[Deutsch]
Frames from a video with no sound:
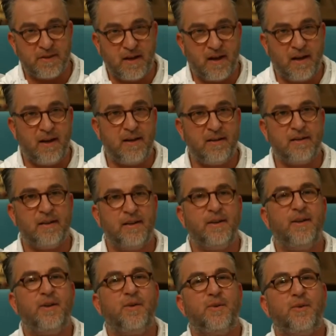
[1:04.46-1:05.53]
Jahre alt
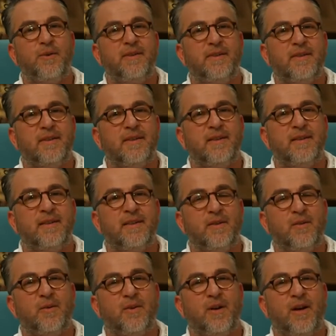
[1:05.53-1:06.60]
und, äh,
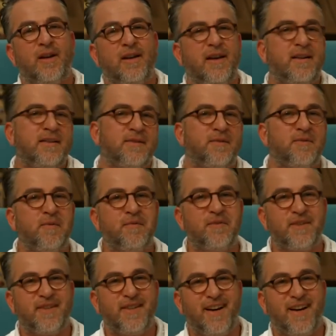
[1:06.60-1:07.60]
oder erst 50